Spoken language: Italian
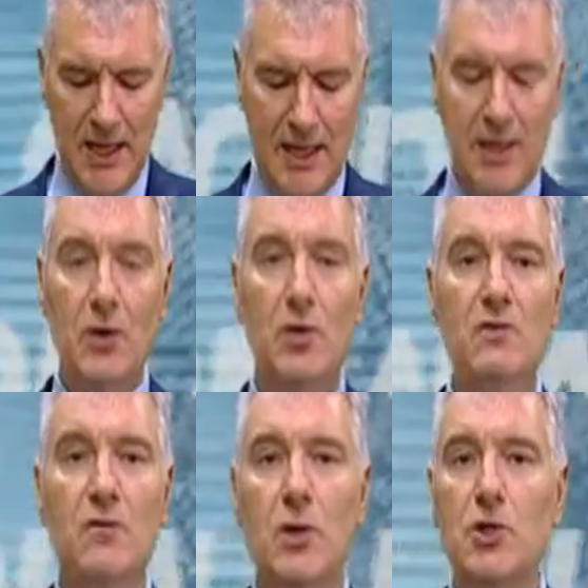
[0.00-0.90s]
e che
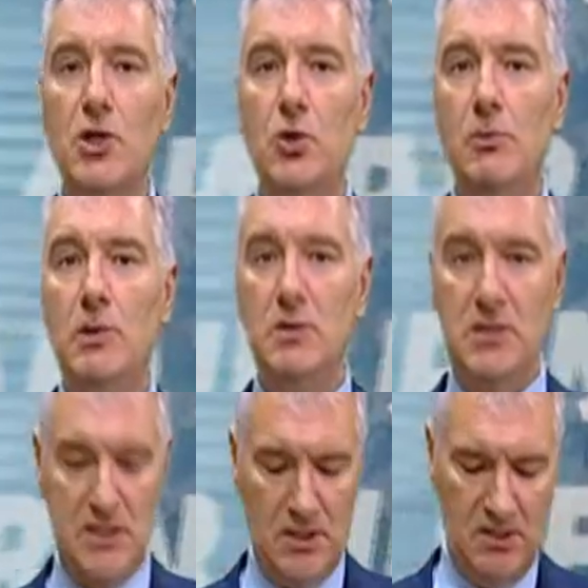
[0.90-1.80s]
coinvolge
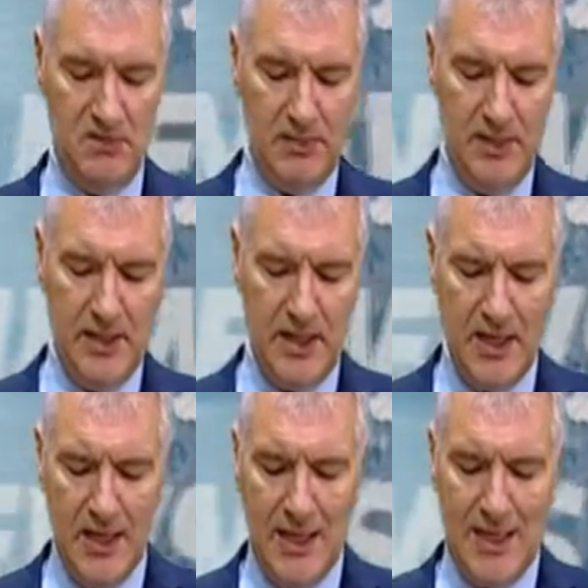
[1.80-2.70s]
numerosissime famiglie.